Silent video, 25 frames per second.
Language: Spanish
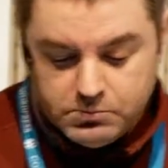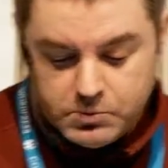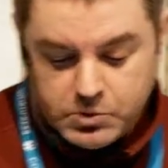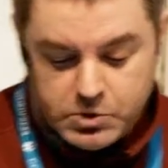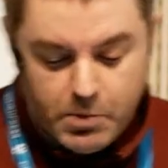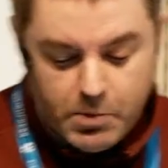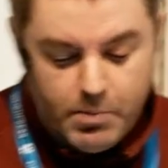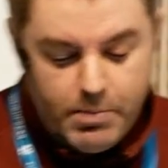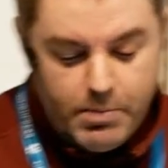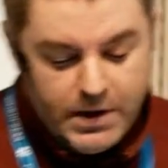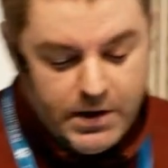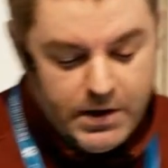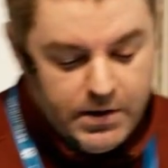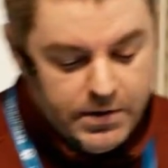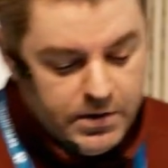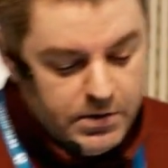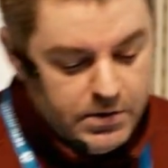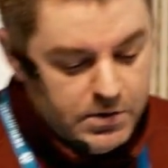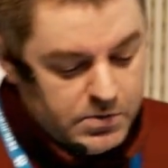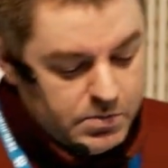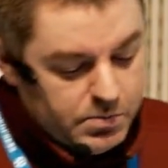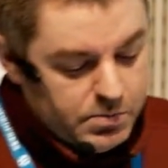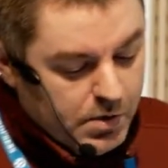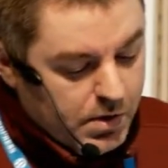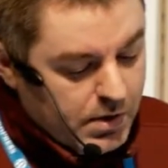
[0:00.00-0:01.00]
son
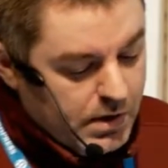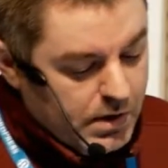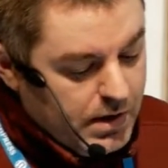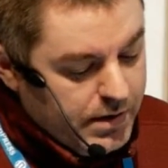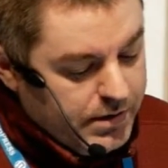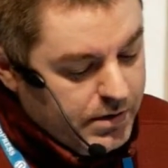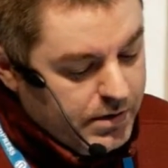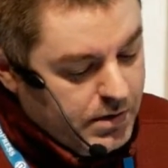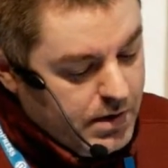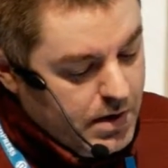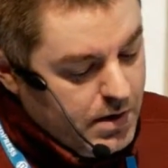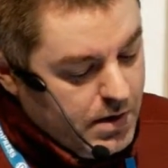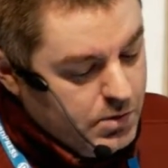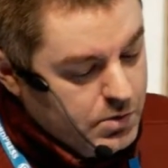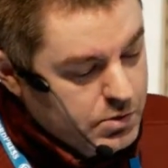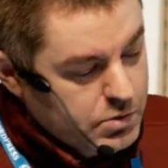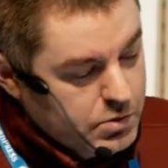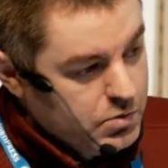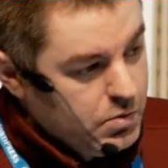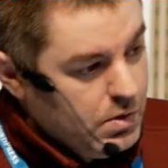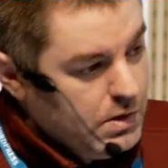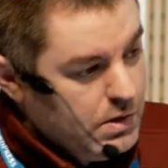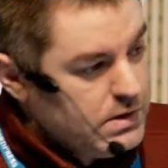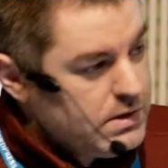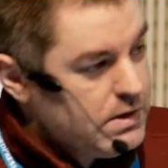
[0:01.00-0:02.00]
parecidos, muy
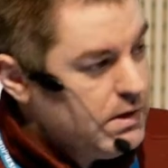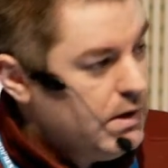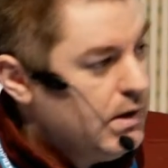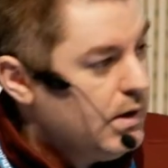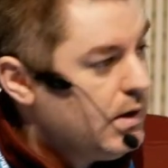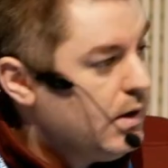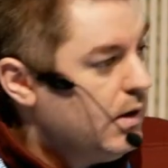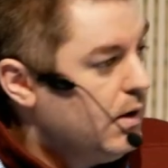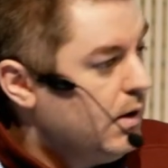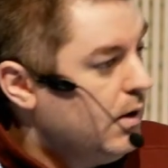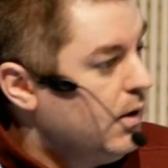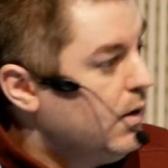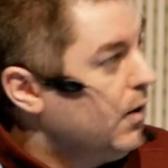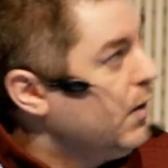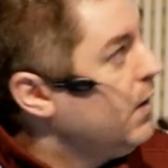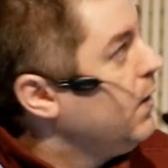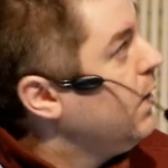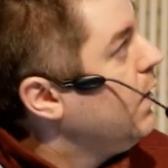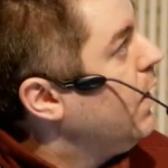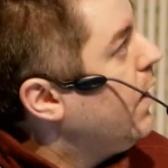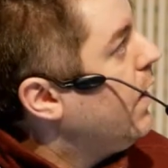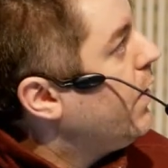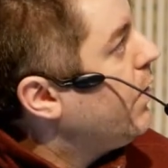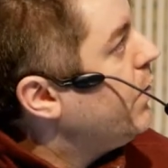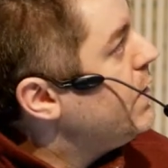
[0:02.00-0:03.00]
relacionados, suelen ser
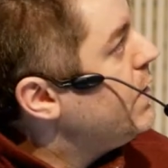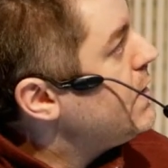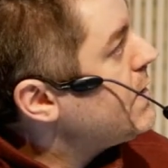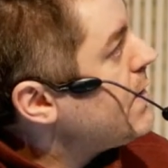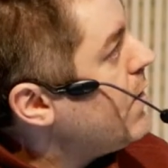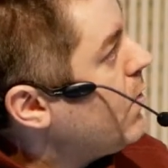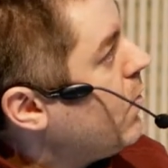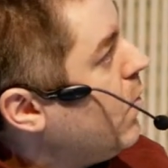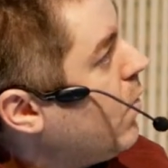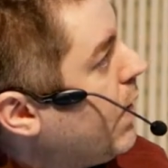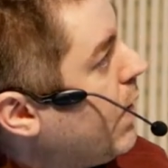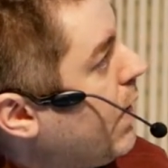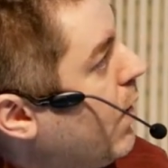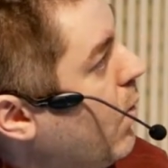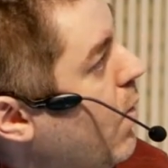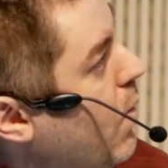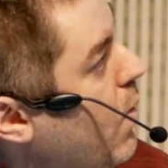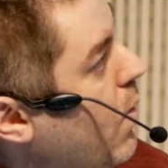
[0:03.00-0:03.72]
errores que ocurren